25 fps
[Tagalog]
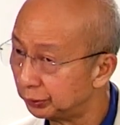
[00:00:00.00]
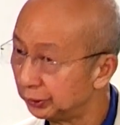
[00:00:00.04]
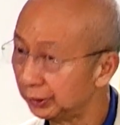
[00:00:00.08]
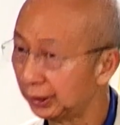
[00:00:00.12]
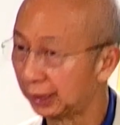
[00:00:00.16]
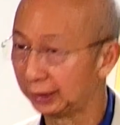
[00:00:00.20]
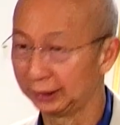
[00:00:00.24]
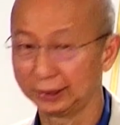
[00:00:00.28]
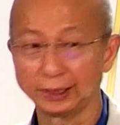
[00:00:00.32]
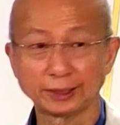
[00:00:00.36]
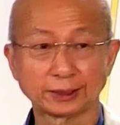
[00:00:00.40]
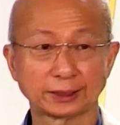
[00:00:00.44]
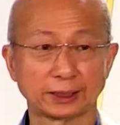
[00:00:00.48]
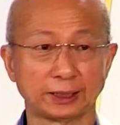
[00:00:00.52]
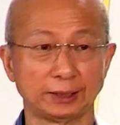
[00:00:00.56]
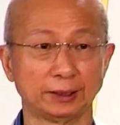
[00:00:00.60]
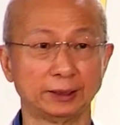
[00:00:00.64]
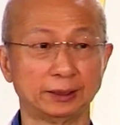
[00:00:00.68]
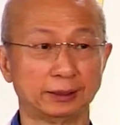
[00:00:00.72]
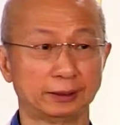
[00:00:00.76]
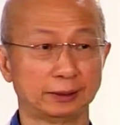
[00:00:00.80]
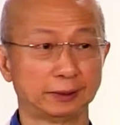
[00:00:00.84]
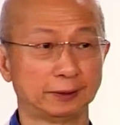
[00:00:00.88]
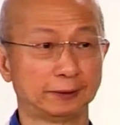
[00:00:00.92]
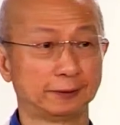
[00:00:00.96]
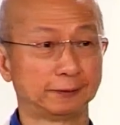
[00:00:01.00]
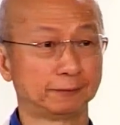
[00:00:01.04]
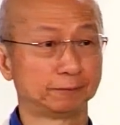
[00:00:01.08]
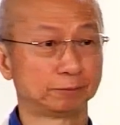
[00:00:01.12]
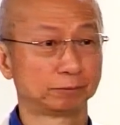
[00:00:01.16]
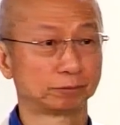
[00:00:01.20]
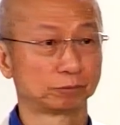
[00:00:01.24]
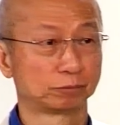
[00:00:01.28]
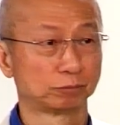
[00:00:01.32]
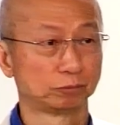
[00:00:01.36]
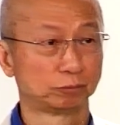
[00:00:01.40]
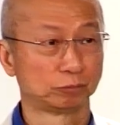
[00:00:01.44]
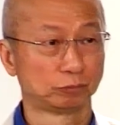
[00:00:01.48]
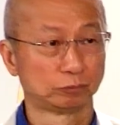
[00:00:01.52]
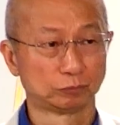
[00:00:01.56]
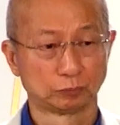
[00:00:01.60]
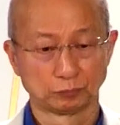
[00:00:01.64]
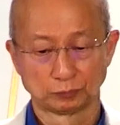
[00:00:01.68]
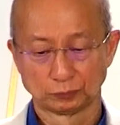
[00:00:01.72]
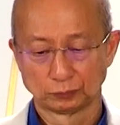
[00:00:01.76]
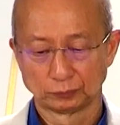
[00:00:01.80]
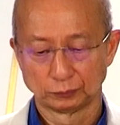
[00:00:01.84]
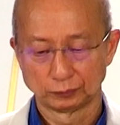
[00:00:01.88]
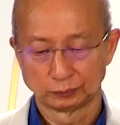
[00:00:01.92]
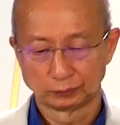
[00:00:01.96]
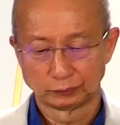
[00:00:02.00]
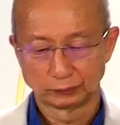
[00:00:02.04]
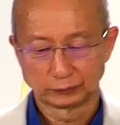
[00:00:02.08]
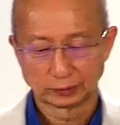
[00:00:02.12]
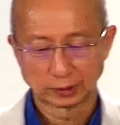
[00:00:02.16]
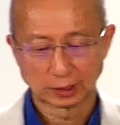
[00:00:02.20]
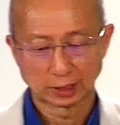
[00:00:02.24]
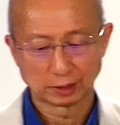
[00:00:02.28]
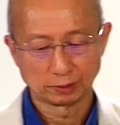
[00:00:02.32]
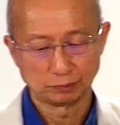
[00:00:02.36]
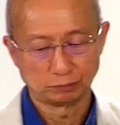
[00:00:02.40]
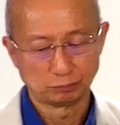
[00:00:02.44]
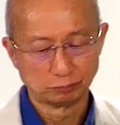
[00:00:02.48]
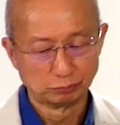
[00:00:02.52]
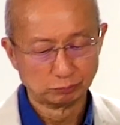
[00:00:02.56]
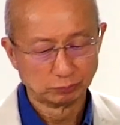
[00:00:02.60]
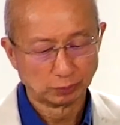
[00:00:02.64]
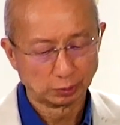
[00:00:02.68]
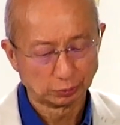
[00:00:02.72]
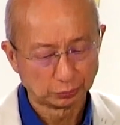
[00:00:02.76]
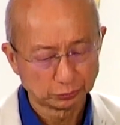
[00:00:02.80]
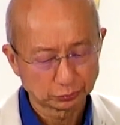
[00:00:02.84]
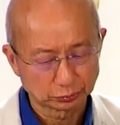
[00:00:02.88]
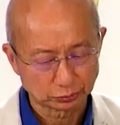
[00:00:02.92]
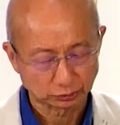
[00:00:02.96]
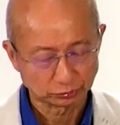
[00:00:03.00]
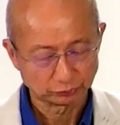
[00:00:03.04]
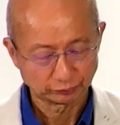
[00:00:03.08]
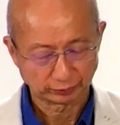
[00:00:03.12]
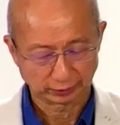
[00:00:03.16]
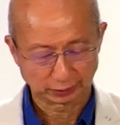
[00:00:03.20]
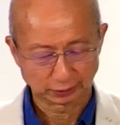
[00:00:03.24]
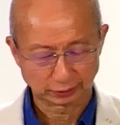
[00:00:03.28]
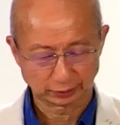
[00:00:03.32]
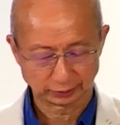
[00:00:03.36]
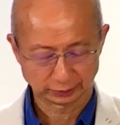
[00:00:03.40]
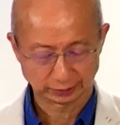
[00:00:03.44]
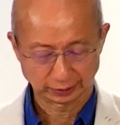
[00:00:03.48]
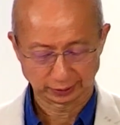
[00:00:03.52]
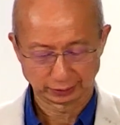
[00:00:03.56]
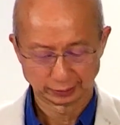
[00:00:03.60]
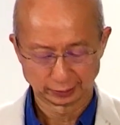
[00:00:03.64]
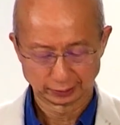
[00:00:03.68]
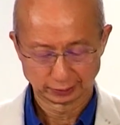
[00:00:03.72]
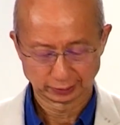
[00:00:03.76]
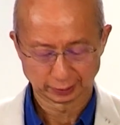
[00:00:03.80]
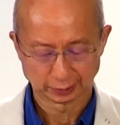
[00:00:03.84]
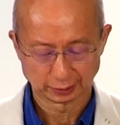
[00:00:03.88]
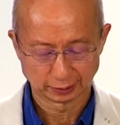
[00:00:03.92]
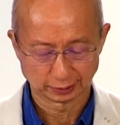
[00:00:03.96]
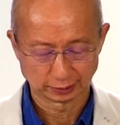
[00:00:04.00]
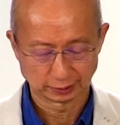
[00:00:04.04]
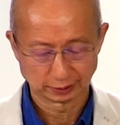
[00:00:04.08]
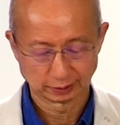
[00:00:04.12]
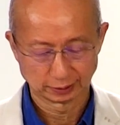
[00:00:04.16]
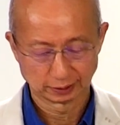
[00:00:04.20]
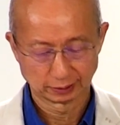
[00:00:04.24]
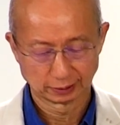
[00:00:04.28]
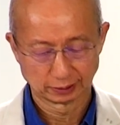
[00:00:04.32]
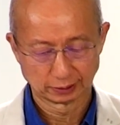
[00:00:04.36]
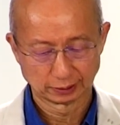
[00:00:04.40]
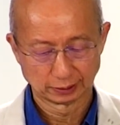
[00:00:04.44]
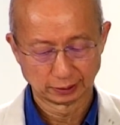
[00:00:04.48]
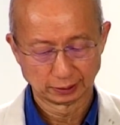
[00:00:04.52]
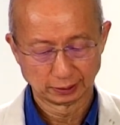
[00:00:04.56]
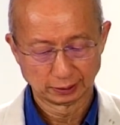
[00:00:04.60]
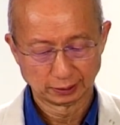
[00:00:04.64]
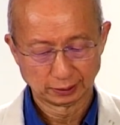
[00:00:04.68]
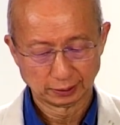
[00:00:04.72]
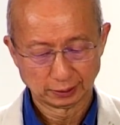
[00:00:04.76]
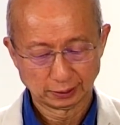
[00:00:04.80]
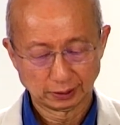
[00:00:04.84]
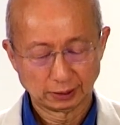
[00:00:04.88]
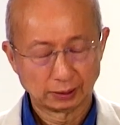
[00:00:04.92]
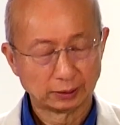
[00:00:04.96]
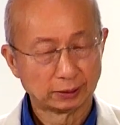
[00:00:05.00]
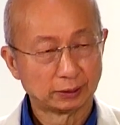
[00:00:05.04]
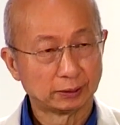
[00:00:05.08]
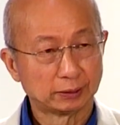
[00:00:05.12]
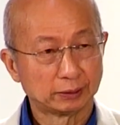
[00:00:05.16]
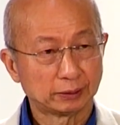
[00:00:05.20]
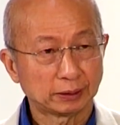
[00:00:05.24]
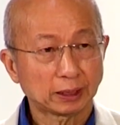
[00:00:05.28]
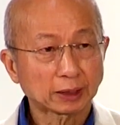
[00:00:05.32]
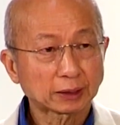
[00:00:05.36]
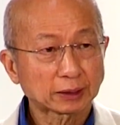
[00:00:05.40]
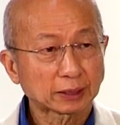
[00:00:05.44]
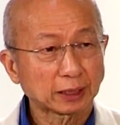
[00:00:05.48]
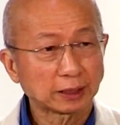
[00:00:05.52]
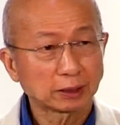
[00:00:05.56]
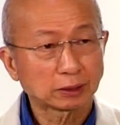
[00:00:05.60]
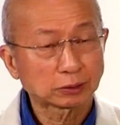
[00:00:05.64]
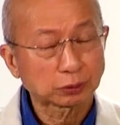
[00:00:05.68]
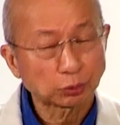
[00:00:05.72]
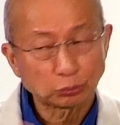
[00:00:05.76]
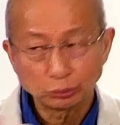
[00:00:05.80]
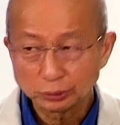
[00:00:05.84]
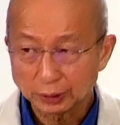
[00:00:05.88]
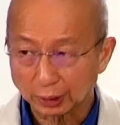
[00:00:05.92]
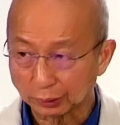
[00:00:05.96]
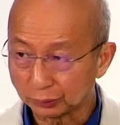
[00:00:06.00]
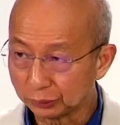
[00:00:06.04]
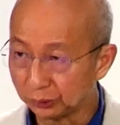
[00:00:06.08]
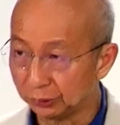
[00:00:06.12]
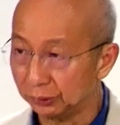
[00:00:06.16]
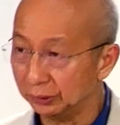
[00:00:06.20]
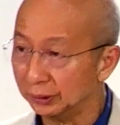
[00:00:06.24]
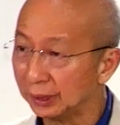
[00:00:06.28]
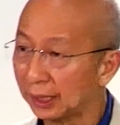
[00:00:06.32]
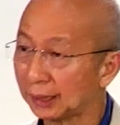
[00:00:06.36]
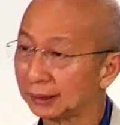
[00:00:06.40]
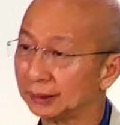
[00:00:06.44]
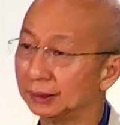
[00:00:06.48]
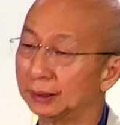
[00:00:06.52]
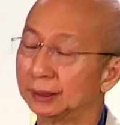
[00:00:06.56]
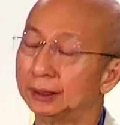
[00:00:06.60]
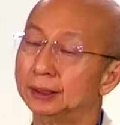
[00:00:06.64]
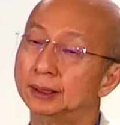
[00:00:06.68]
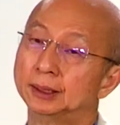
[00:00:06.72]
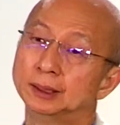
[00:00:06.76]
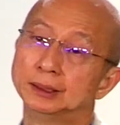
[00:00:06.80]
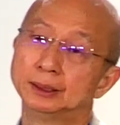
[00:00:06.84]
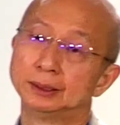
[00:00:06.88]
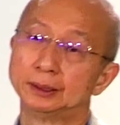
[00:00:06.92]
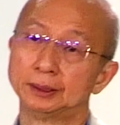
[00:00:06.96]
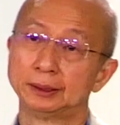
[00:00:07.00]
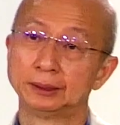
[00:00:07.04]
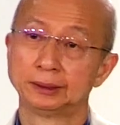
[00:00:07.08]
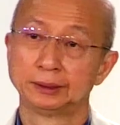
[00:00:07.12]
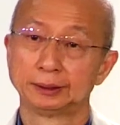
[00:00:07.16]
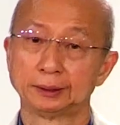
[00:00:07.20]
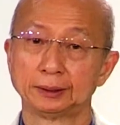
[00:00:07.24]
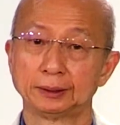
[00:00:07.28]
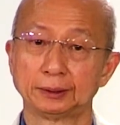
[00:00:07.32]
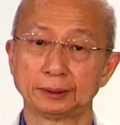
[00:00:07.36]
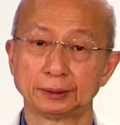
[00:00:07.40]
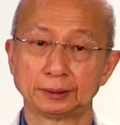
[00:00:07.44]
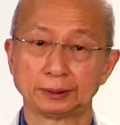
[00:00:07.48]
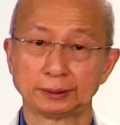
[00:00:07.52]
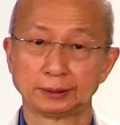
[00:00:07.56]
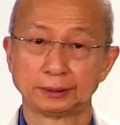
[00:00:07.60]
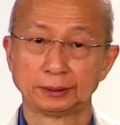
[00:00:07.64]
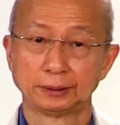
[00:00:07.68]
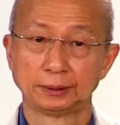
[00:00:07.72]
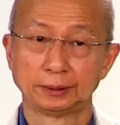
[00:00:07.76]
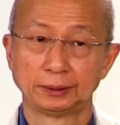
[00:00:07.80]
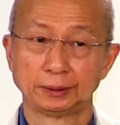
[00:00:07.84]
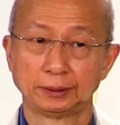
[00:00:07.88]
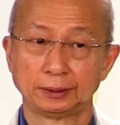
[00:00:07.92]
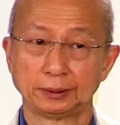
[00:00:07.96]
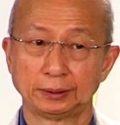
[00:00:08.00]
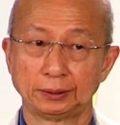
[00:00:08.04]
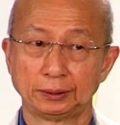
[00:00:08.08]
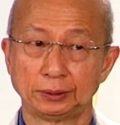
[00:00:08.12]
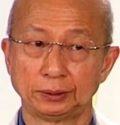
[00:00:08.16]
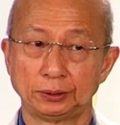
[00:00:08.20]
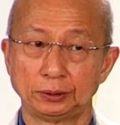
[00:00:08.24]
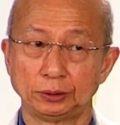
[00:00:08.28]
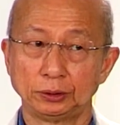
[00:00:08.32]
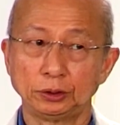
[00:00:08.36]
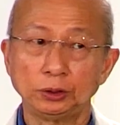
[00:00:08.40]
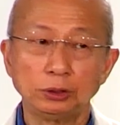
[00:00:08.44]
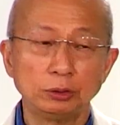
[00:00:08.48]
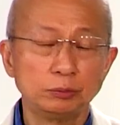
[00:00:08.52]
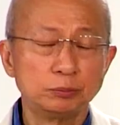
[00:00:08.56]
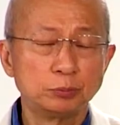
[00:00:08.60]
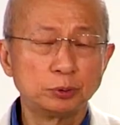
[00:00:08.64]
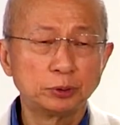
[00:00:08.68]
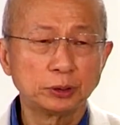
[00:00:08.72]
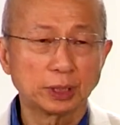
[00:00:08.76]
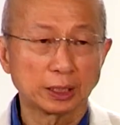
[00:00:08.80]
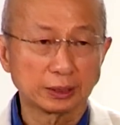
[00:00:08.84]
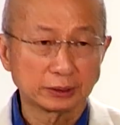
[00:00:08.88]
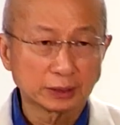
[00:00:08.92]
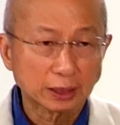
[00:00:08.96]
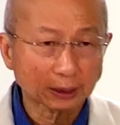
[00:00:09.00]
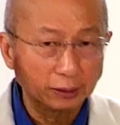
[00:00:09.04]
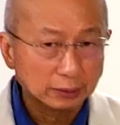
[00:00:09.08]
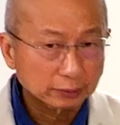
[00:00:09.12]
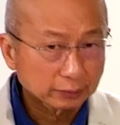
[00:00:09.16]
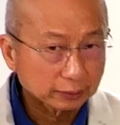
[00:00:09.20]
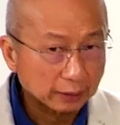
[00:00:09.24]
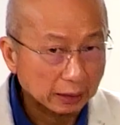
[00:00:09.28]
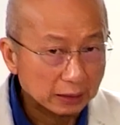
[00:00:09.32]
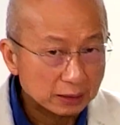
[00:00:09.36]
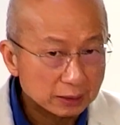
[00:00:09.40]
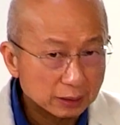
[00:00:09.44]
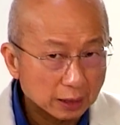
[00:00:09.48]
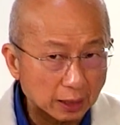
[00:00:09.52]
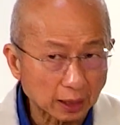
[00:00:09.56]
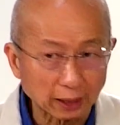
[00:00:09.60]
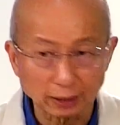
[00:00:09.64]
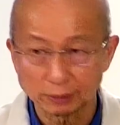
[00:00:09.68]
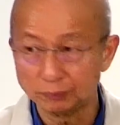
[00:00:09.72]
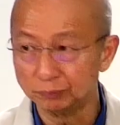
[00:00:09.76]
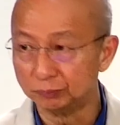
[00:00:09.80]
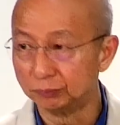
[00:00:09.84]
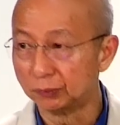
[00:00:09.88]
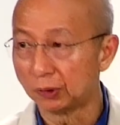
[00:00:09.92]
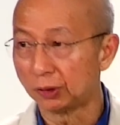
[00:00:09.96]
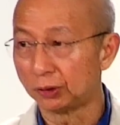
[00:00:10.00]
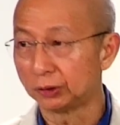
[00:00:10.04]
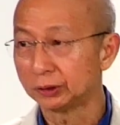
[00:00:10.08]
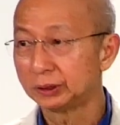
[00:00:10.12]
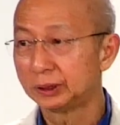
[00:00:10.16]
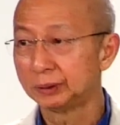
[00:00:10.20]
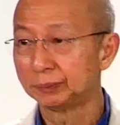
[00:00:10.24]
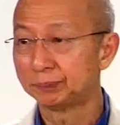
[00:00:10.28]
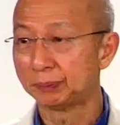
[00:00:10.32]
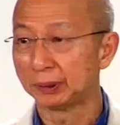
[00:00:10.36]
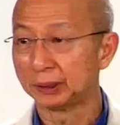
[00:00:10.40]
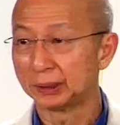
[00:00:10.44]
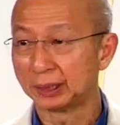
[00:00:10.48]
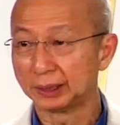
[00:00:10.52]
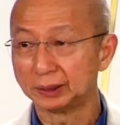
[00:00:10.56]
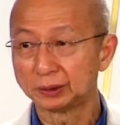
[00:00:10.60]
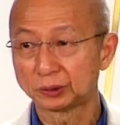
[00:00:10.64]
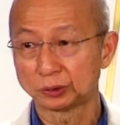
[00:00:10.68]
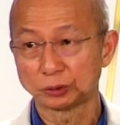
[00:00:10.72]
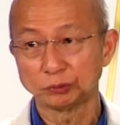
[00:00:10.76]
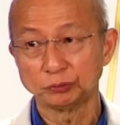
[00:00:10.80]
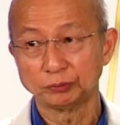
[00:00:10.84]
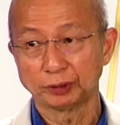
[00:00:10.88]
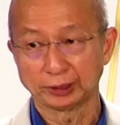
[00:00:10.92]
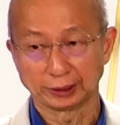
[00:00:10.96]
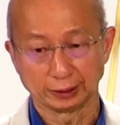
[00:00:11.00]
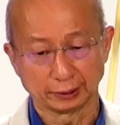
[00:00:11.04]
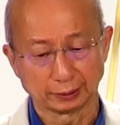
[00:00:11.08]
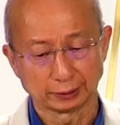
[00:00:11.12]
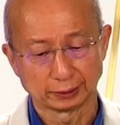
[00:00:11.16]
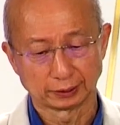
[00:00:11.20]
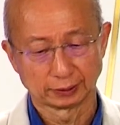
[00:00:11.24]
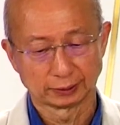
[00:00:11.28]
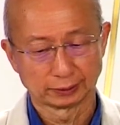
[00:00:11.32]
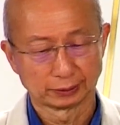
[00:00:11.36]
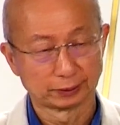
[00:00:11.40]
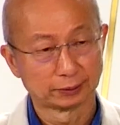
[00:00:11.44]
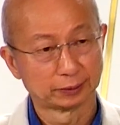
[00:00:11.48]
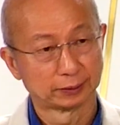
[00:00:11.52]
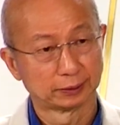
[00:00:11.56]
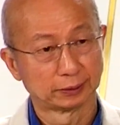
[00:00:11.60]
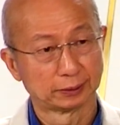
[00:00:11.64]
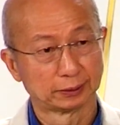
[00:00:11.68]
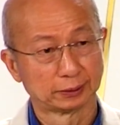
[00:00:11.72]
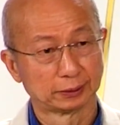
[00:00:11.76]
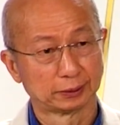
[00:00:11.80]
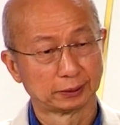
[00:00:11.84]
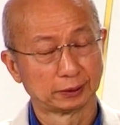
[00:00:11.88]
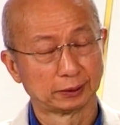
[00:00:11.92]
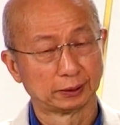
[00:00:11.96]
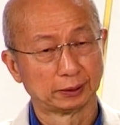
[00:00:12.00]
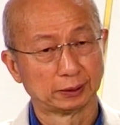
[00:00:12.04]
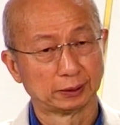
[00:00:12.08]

di angkop sa taong mangmang. So wag kang uh, makiisa, makibahagi sa taong mangmang at huwag mo silang bigyan ng papuri. Sa bawat araw ay merong um, uh, ra-